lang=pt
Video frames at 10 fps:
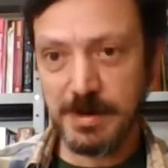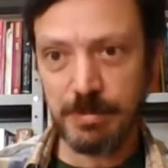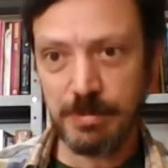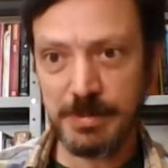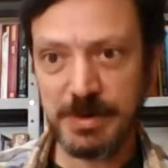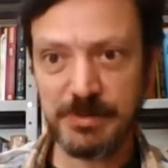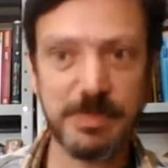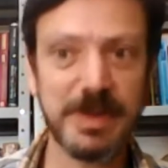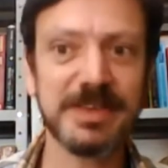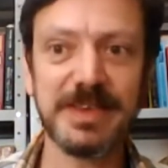puramente
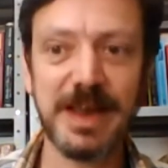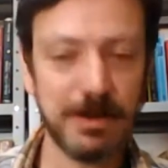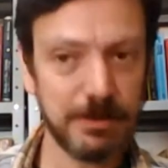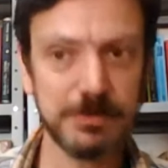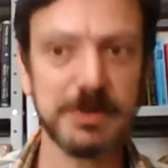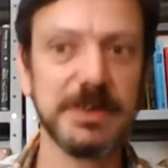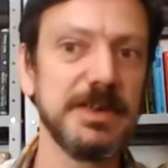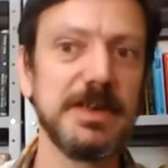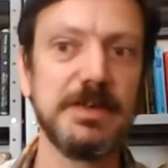mental, né?